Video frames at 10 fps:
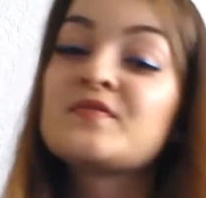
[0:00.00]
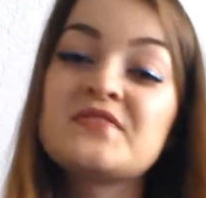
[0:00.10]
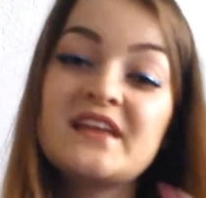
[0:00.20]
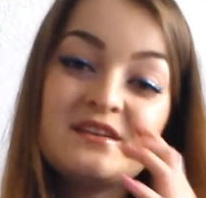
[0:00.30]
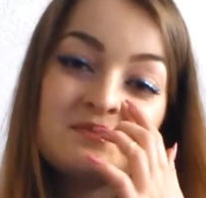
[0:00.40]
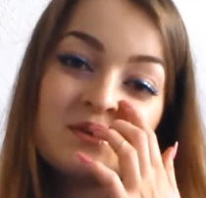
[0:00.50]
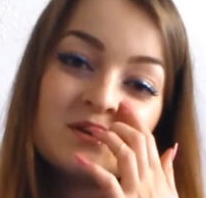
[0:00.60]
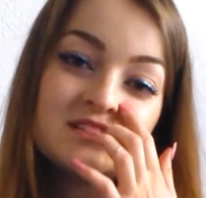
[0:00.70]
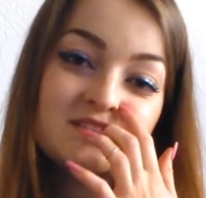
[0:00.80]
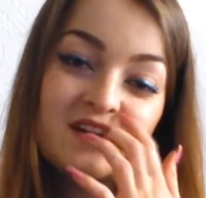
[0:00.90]
Dann habe ich mir
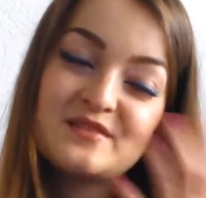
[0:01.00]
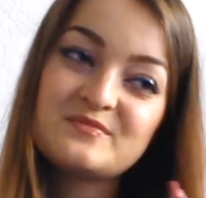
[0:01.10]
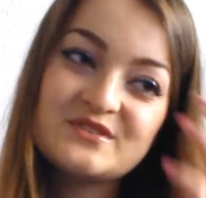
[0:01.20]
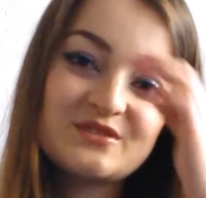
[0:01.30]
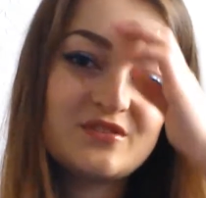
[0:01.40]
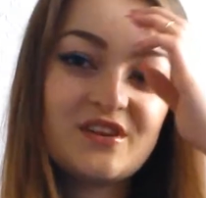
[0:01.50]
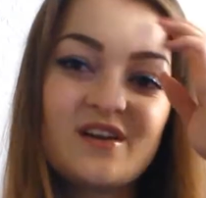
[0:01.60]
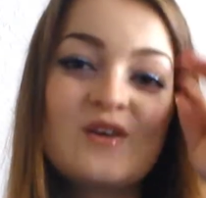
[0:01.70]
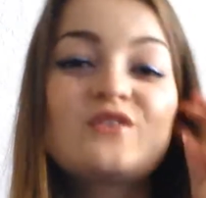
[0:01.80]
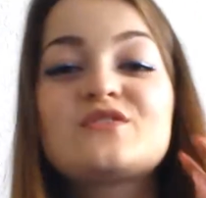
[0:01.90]
noch zwei Lippenstifte
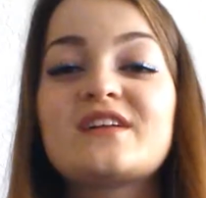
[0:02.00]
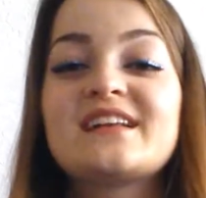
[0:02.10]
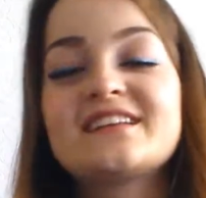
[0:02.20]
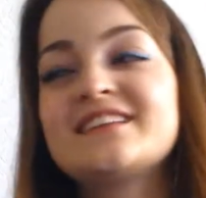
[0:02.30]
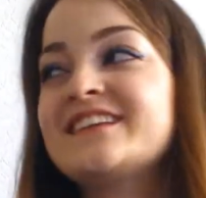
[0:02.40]
gekauft, weil